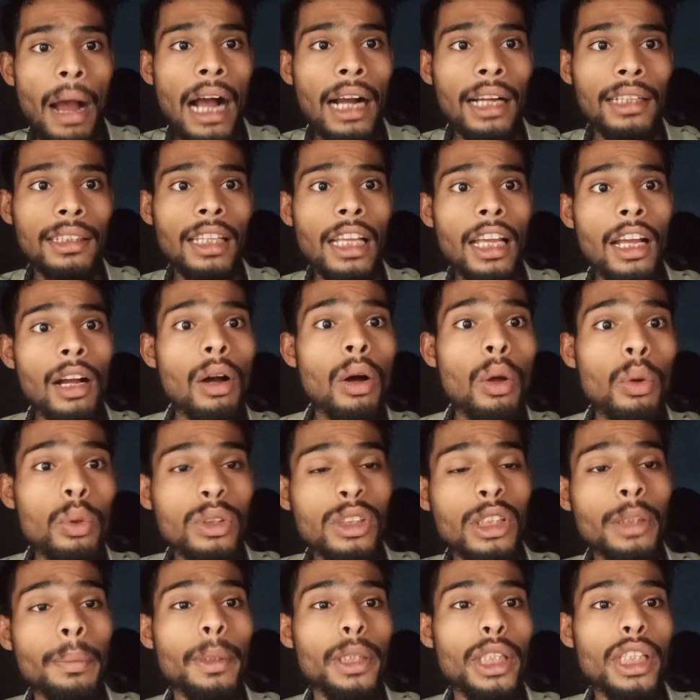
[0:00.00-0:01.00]
भागता है और
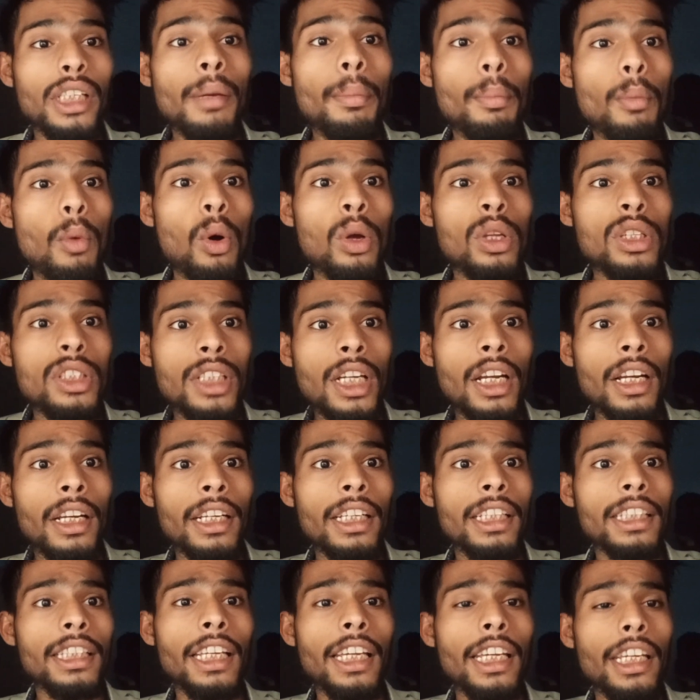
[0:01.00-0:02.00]
उसके पीछे जब मोस्टर
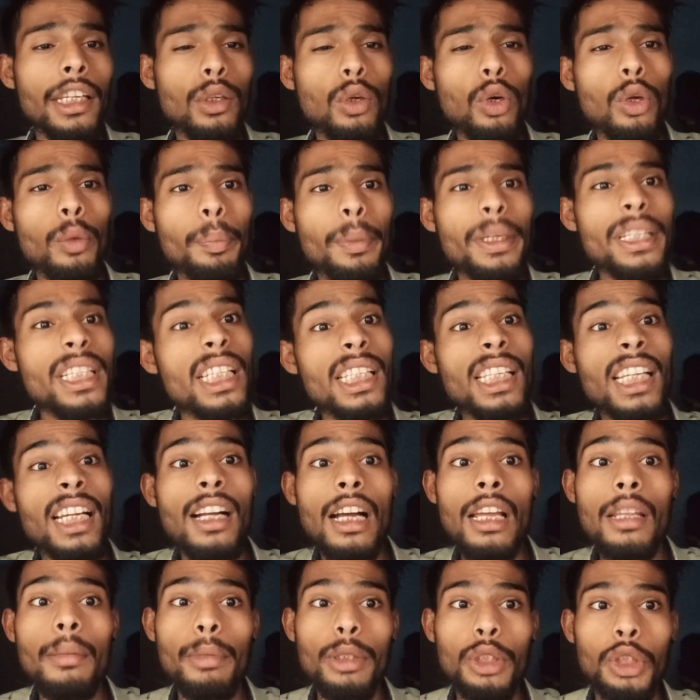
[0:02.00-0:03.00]
रहते हैं और पीछे से
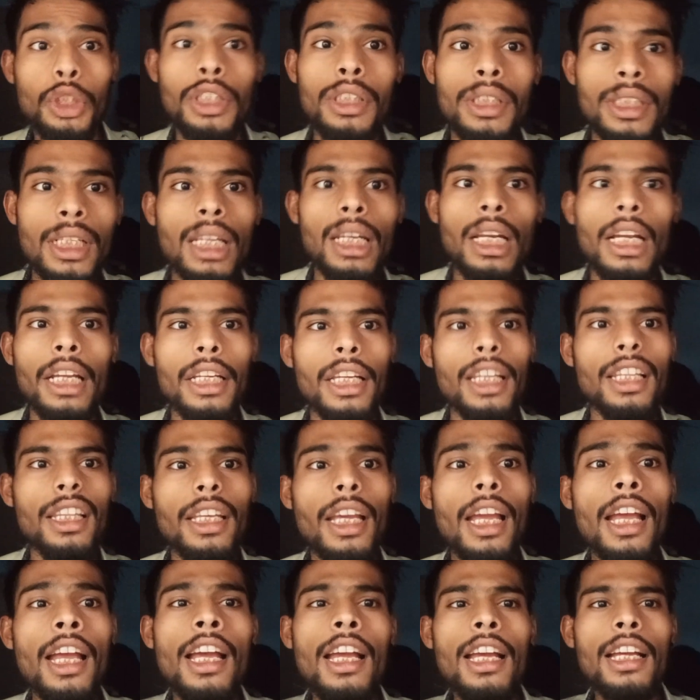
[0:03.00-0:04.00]
गन मशीन चल रही रहती
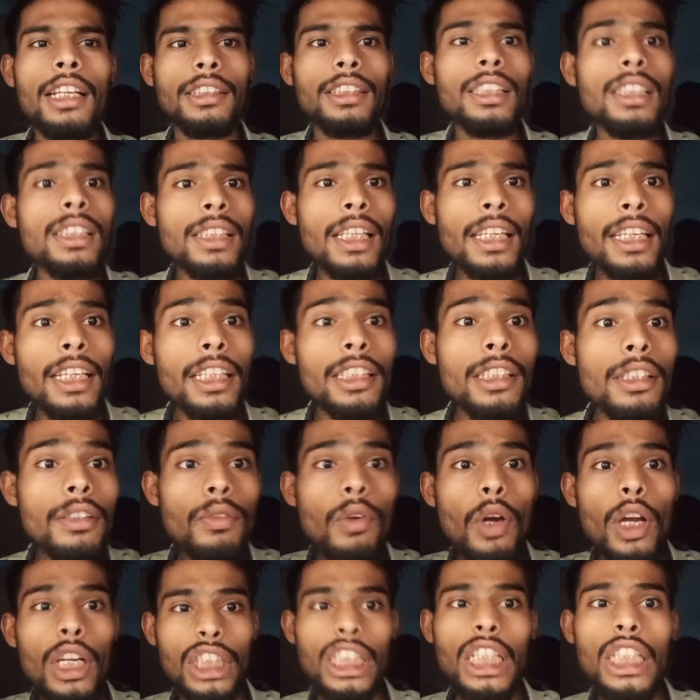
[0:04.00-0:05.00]
है जिस तरीके से
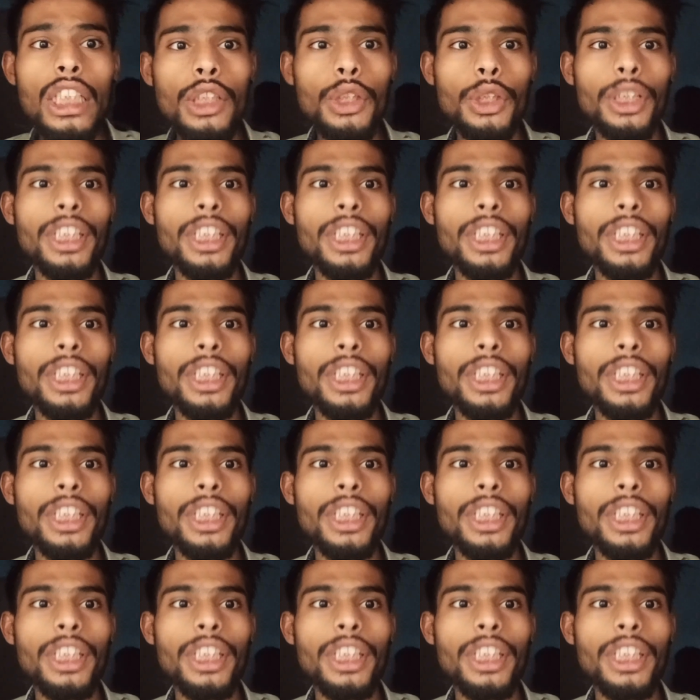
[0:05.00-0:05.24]
वो एक्शन